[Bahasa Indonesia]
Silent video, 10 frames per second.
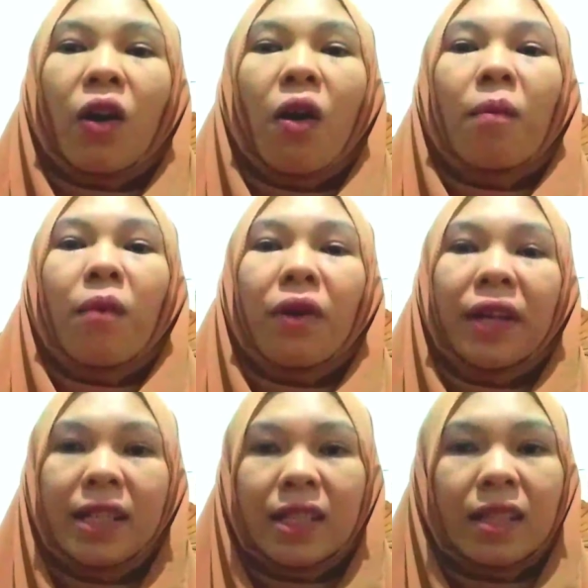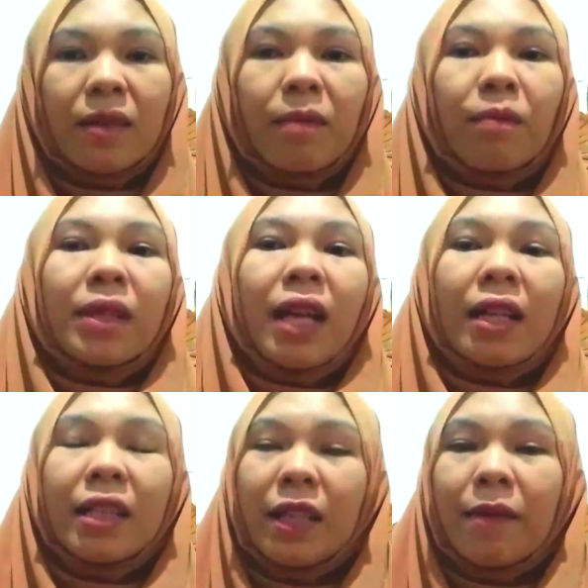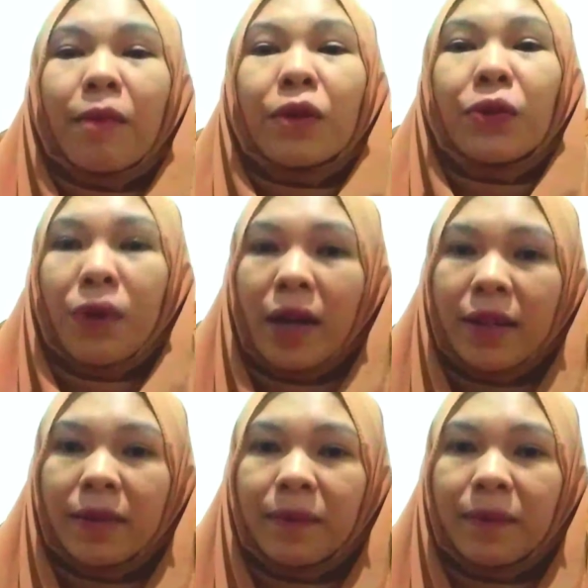komponis, penyanyi, pejuang.